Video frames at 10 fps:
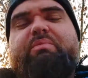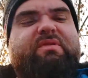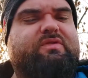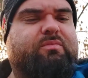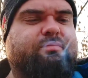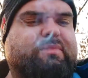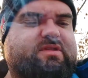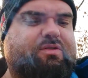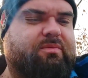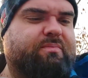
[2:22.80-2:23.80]
mit so, einem, mit
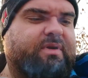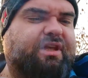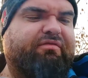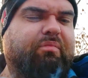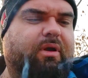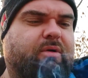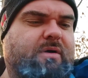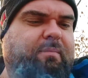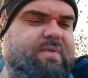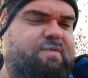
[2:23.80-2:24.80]
so einem Leafblower,
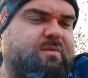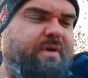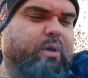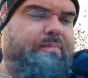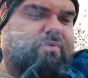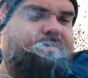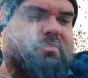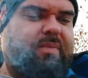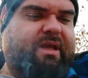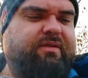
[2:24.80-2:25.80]
mit so einem
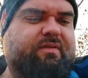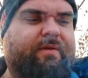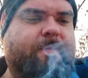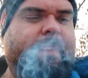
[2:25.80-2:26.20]
Laubbläser,